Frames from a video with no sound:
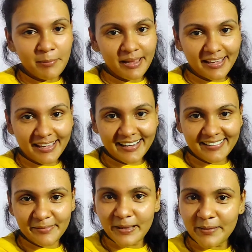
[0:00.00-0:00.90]
मैगी की
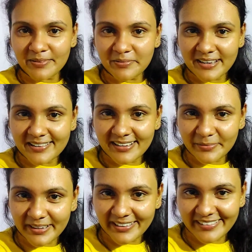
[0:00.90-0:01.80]
रेसिपी आप सभी के
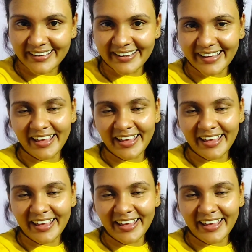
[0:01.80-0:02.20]
साथ मैंने शेयर